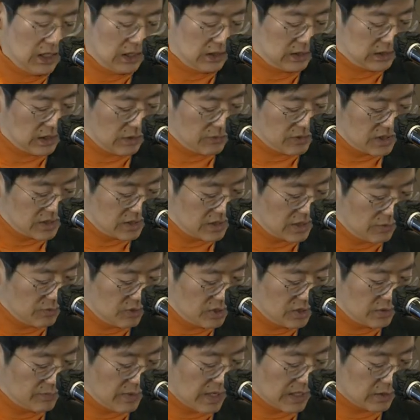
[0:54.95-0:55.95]
그 다음에 이제 세
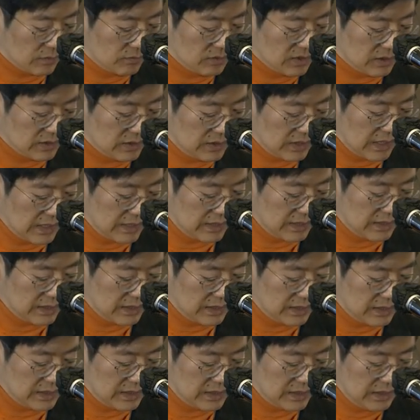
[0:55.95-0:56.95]
번째 방금
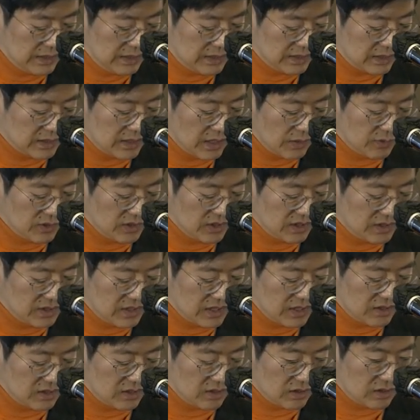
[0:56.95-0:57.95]
끝난 이제 세 번째
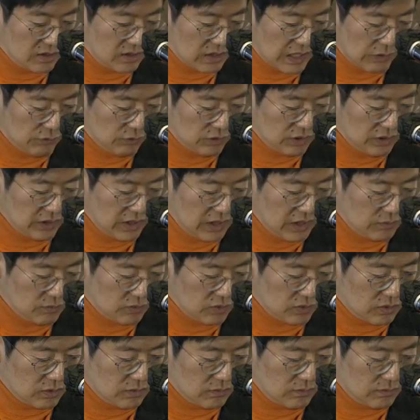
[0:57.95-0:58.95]
세션 라운드
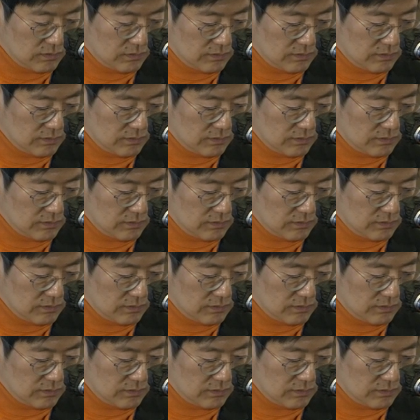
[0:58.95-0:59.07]
테이블의